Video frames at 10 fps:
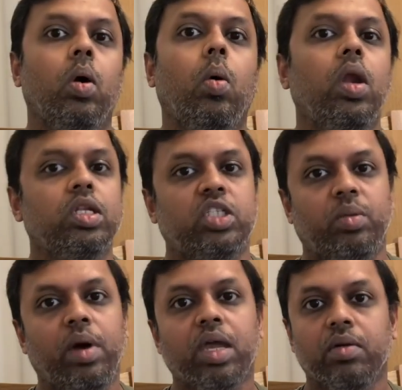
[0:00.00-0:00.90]
ஒரு லட்ச
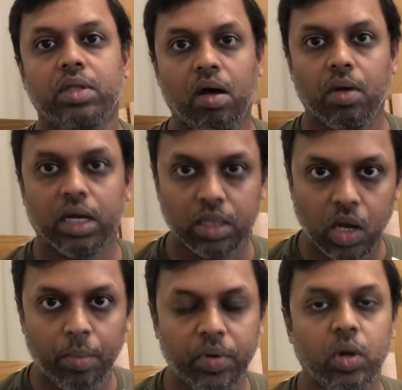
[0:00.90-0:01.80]
ரூபாய்க்கு வந்து அவங்க அந்த
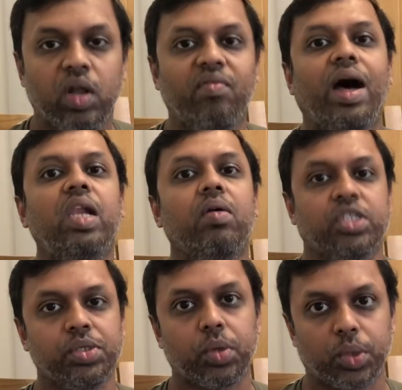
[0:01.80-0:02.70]
கம்பெனியோட
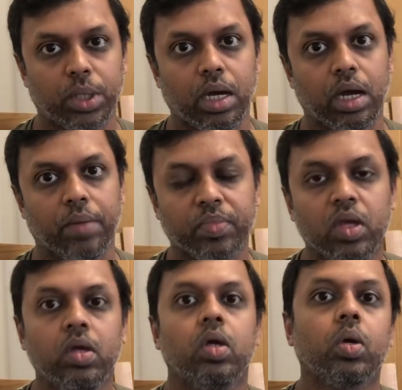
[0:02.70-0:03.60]
வேல்யூவேஷன் கொடுத்துருக்காங்க
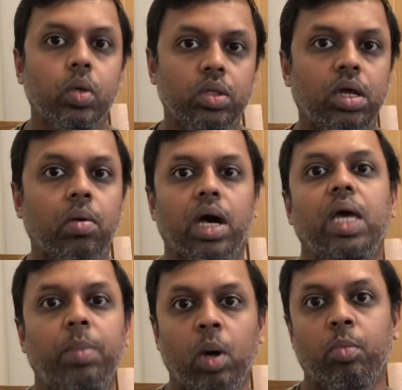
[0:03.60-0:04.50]
கொடுத்து அவங்க
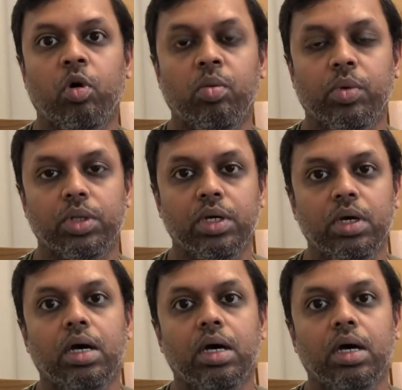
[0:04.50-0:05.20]
ஐபிஓ போகும்போது